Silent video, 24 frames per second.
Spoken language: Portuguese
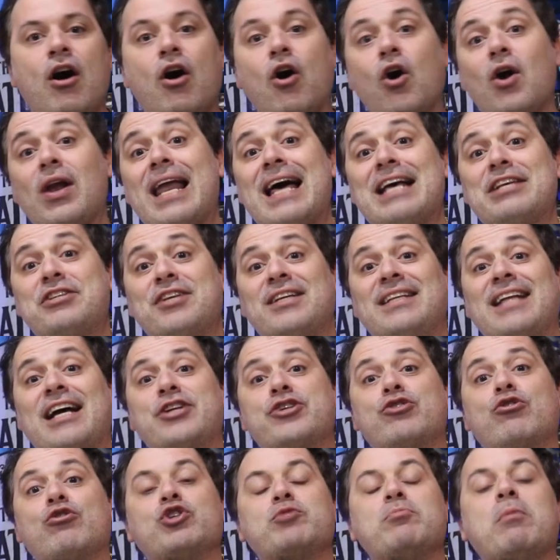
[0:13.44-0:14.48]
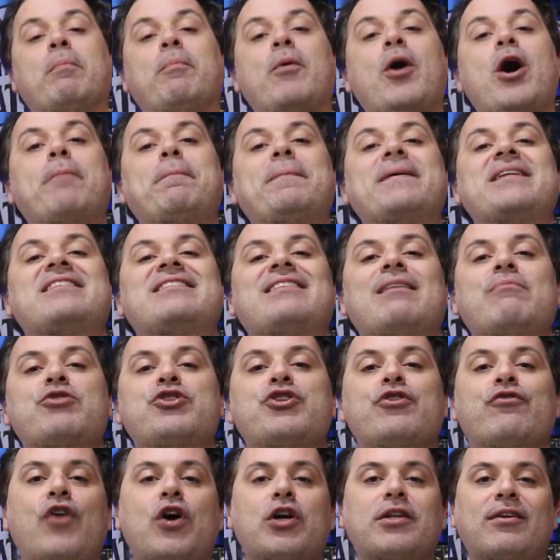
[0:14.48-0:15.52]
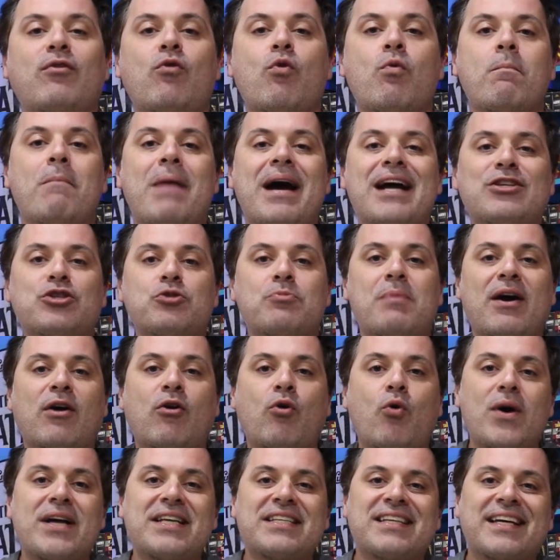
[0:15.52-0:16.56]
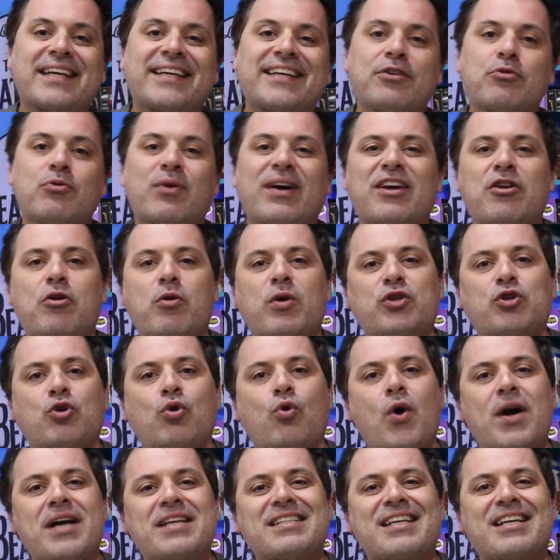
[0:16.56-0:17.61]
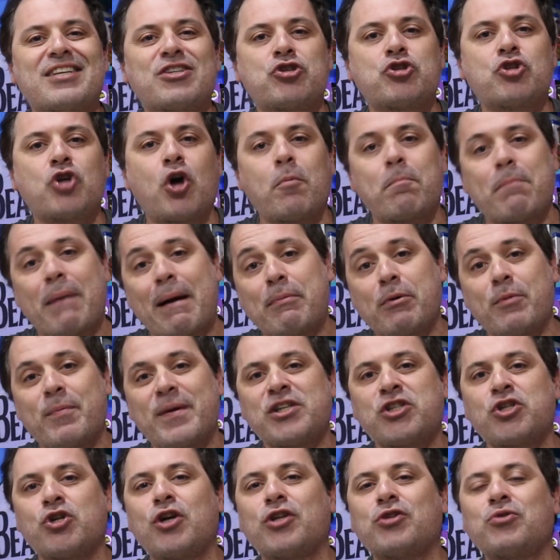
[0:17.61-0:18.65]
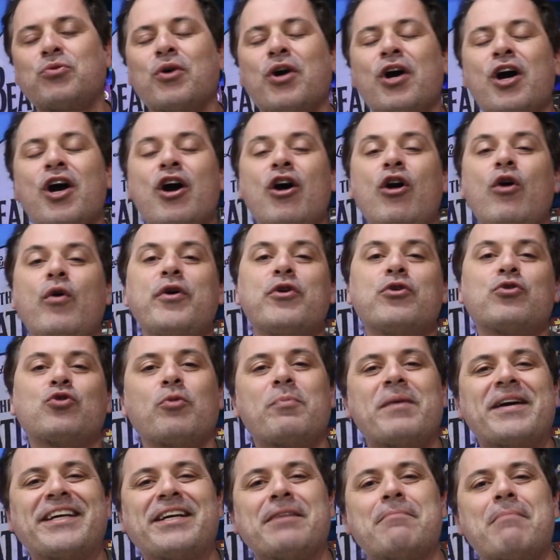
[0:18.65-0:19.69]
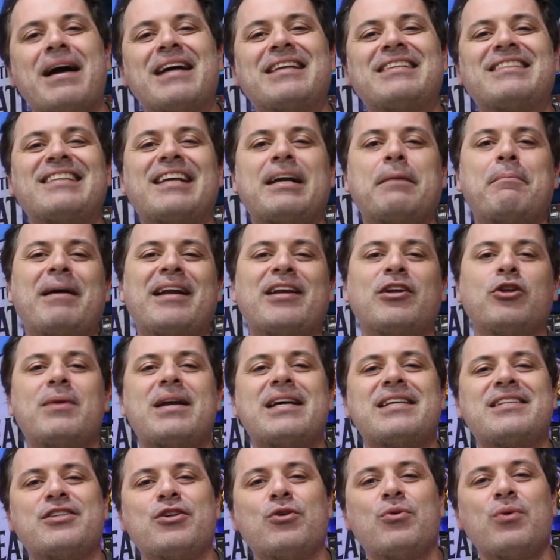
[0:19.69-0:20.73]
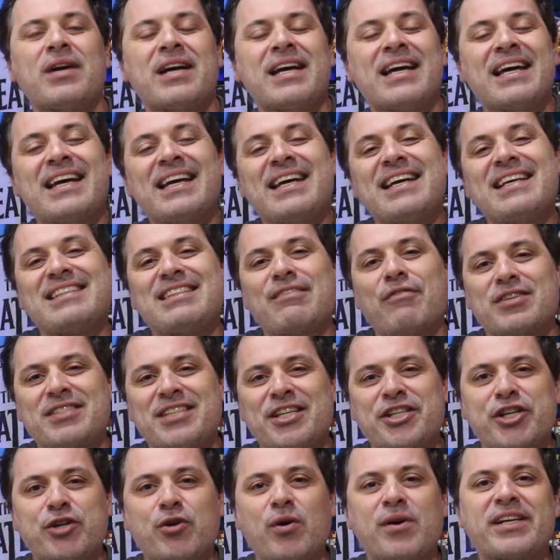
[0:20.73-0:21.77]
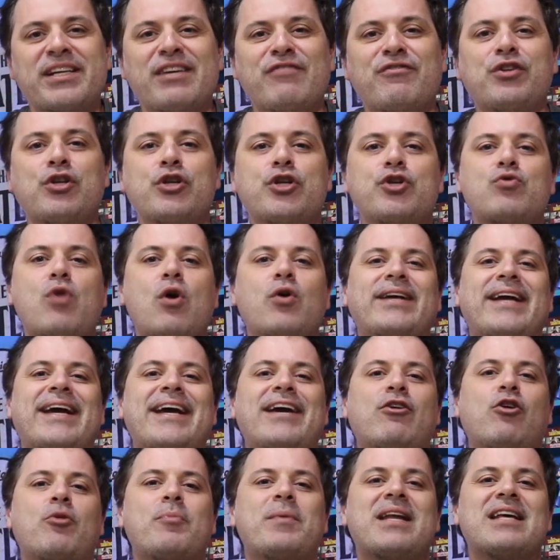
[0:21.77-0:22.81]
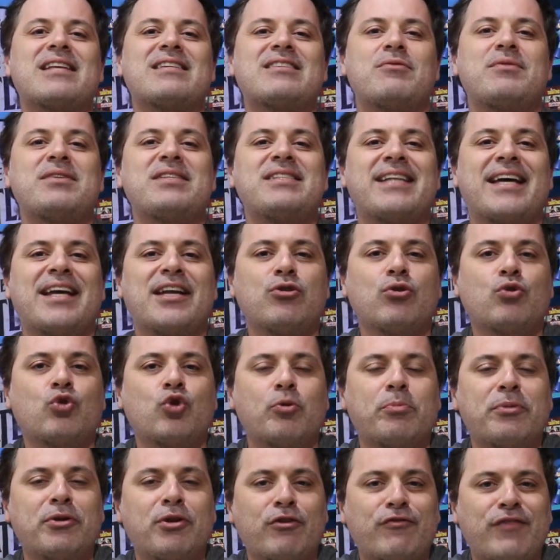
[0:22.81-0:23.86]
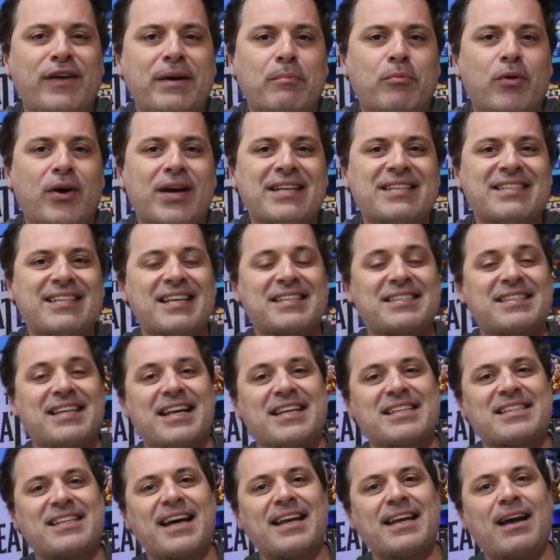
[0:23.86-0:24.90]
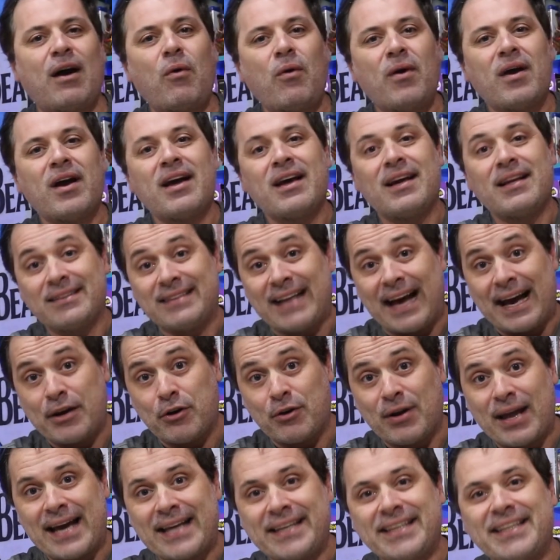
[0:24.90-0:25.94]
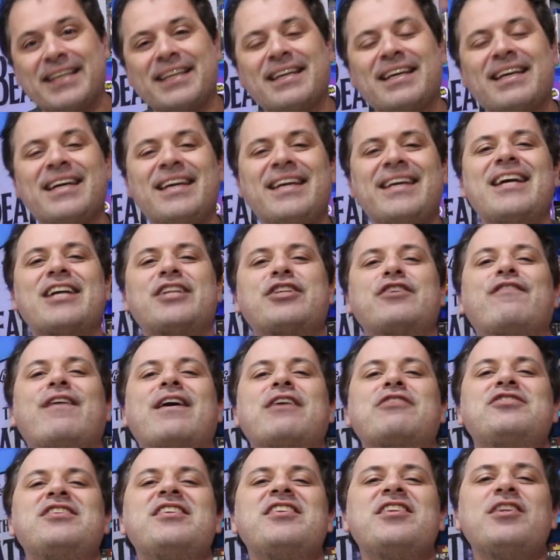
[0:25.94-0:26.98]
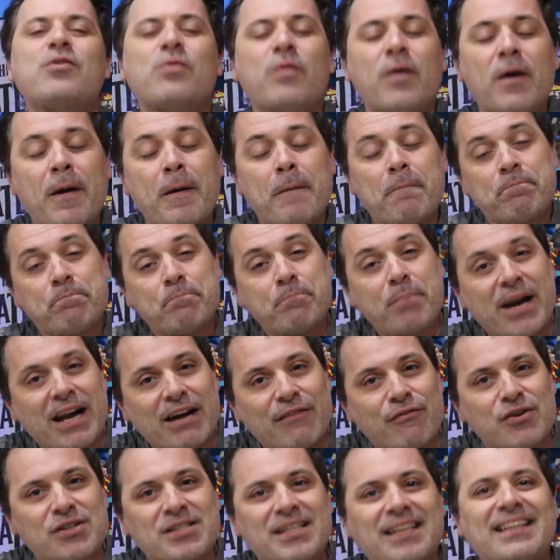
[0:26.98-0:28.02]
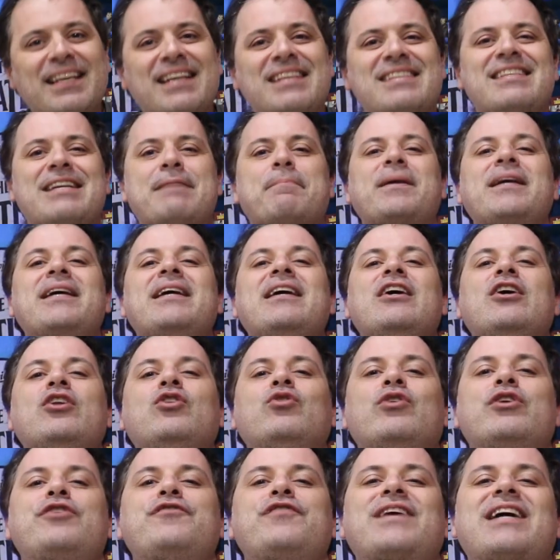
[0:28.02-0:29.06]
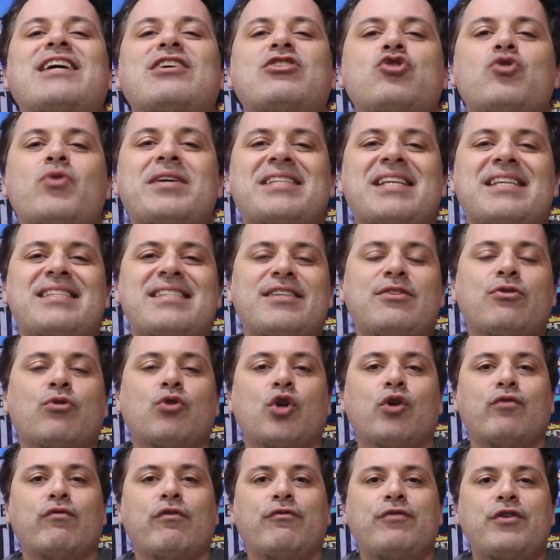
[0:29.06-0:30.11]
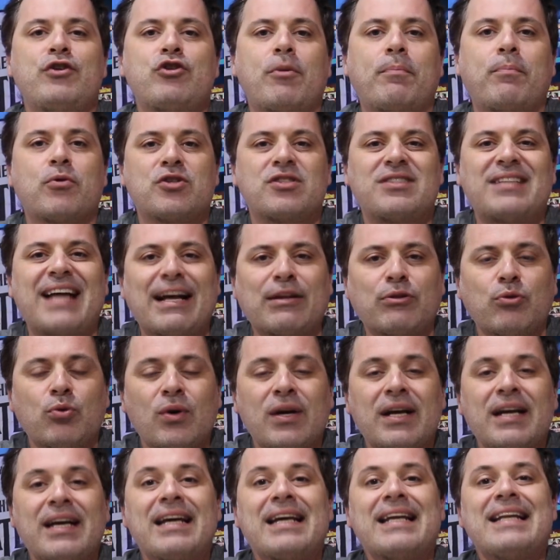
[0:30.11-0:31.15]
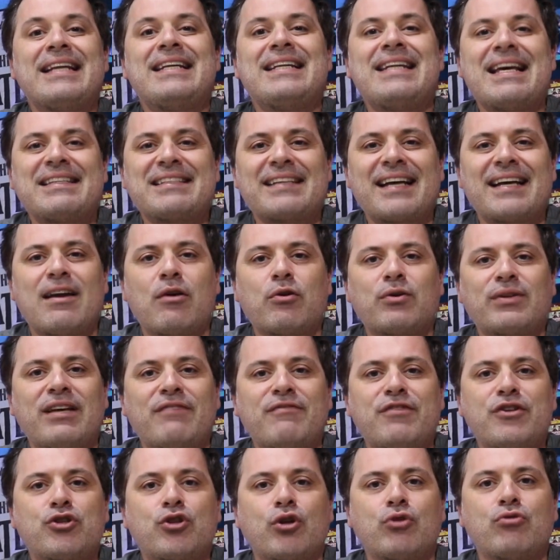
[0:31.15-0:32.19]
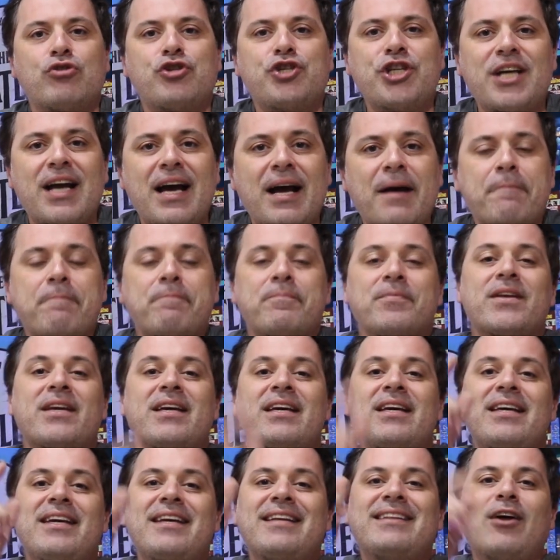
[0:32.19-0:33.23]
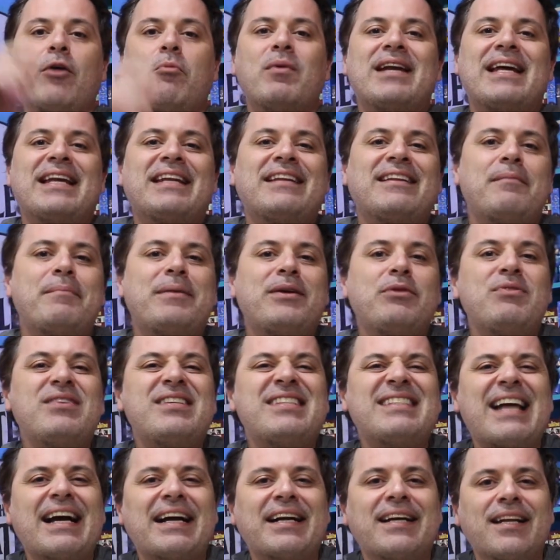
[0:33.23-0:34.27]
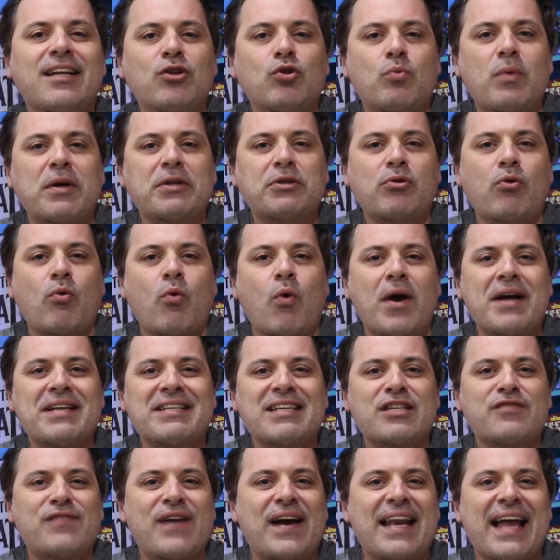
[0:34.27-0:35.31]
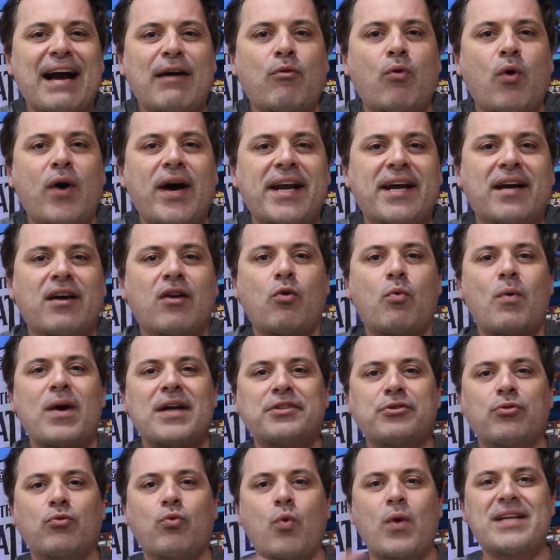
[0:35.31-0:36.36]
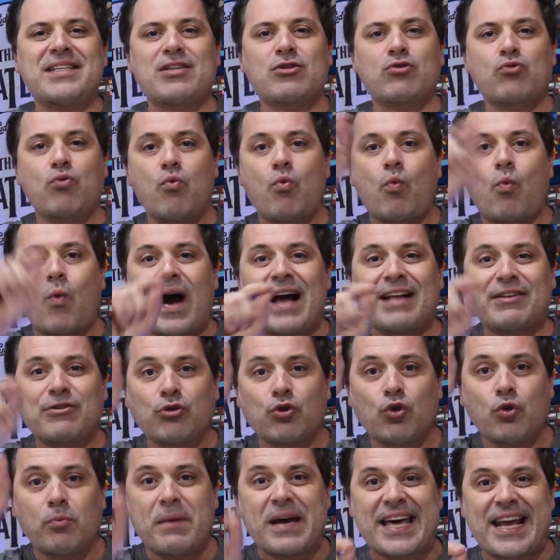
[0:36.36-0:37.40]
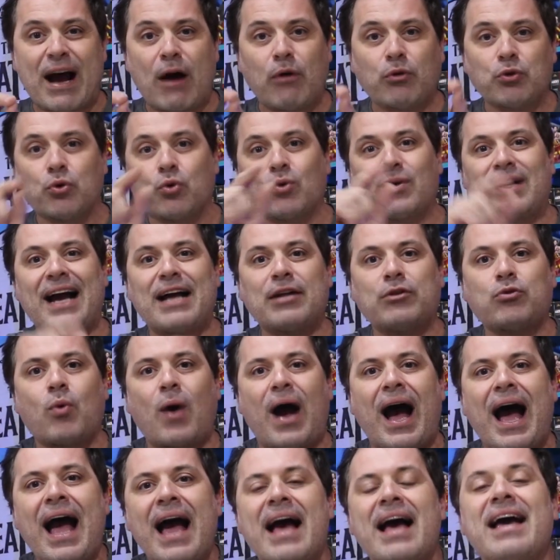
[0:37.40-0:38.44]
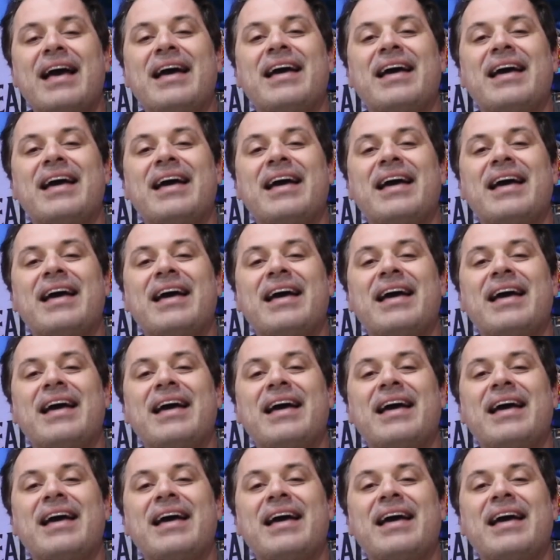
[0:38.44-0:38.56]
Olá, Sociedade de Consumo Pop! Estamos de volta com mais uma coisa aqui no canal Quatro Coisas. Sou Pablo Peixoto, o youtuber que mais trabalha no Brasil. E se você chegou aqui vindo de qualquer recomendação externa do YouTube, não vá embora sem assinar esse canal, dar o like e ativar o sininho para você ter sempre notificações assim que um novo vídeo é postado. Nesse canal que tem vídeo todo dia. E dá uma olhada também no Instagram do Quatro Coisas. Vai lá agora, Quatro Coisas com quatro numeral no lugar do A.